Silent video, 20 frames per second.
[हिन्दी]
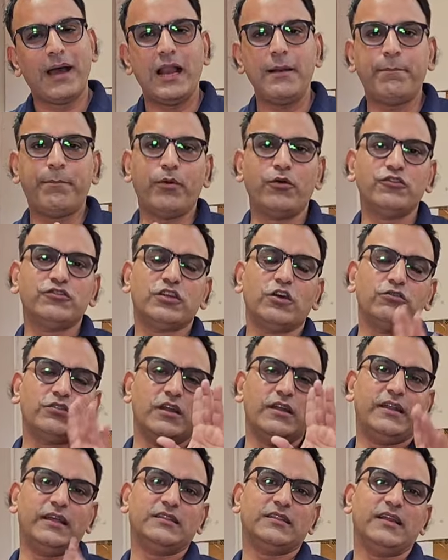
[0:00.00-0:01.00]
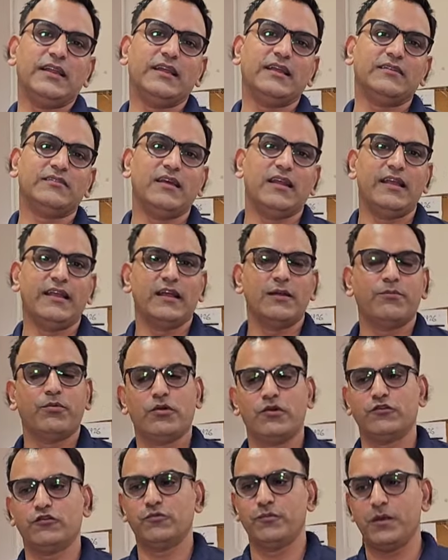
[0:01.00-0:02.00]
माल पहुंचता ऑथेंटिक तरीके से लेकिन
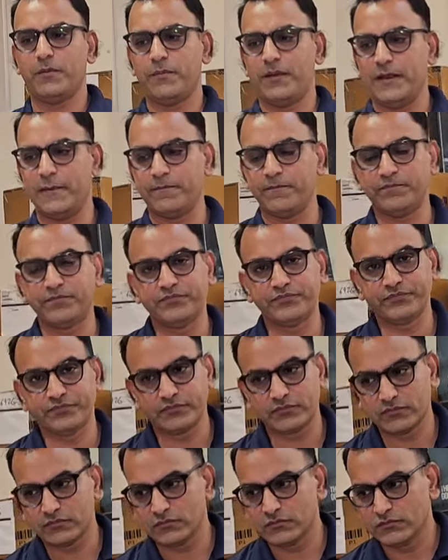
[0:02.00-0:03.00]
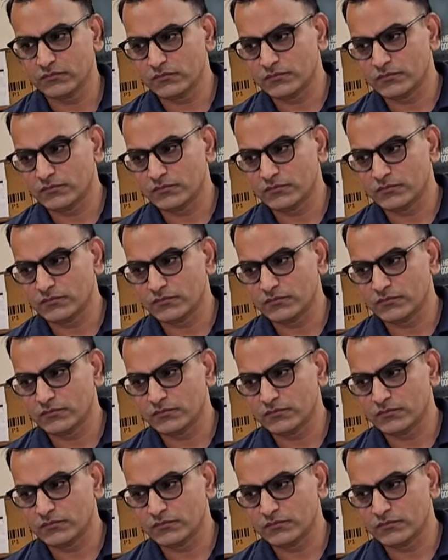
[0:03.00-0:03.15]
तरीके से अच्छा सर